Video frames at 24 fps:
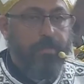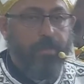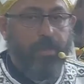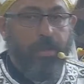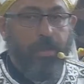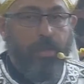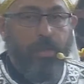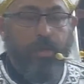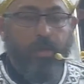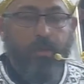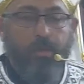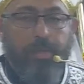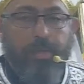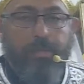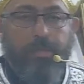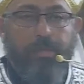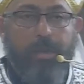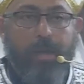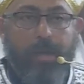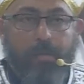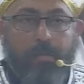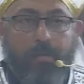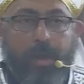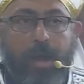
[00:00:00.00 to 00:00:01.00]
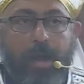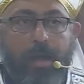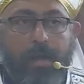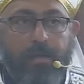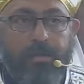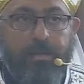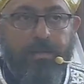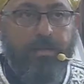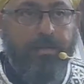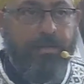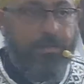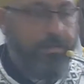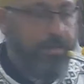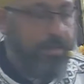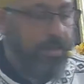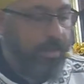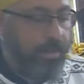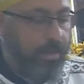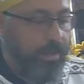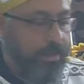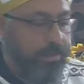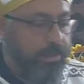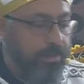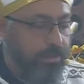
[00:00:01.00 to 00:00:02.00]
اللي هو بيبقى بعد
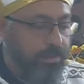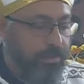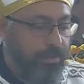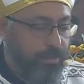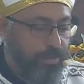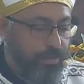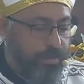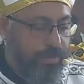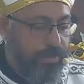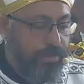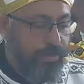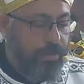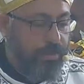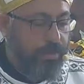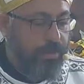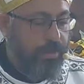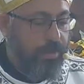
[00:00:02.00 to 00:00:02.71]
عيد الرسل